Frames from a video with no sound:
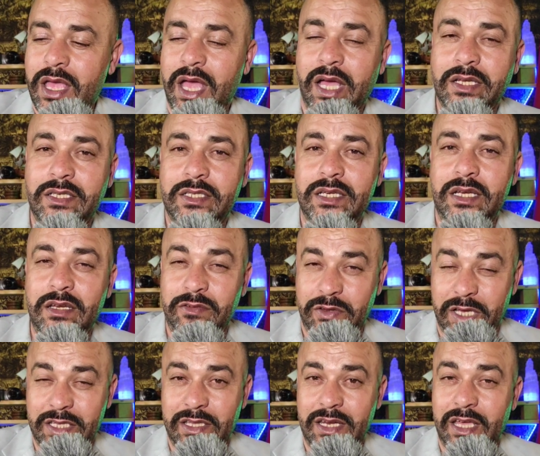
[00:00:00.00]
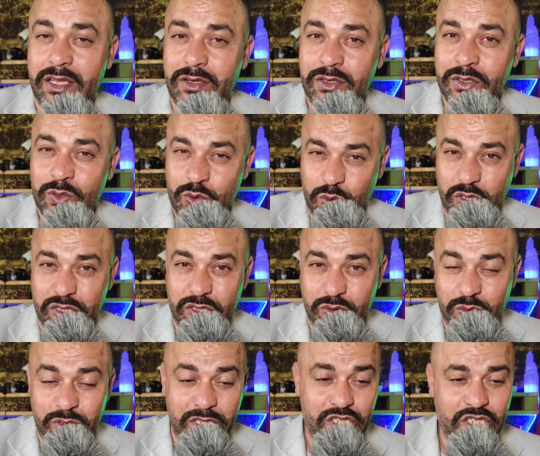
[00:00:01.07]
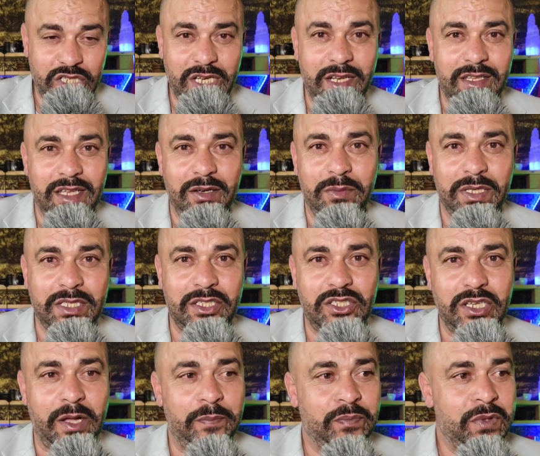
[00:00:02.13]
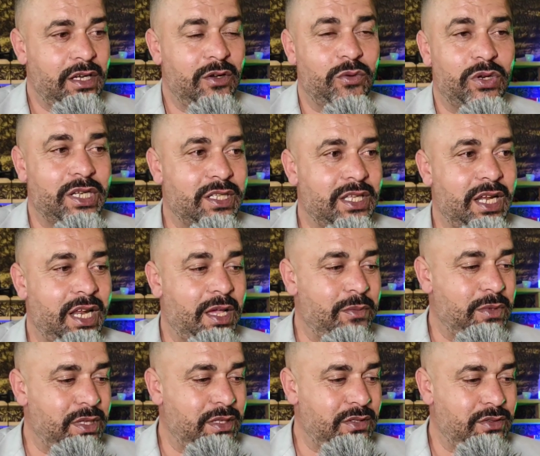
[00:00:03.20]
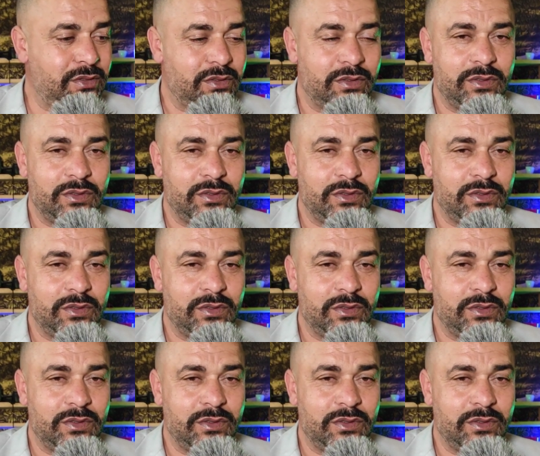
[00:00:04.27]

هذا الشيء اللي في ادرار وعطيتونا الشكل ديال مطيشه اللي الورق ديالها ميت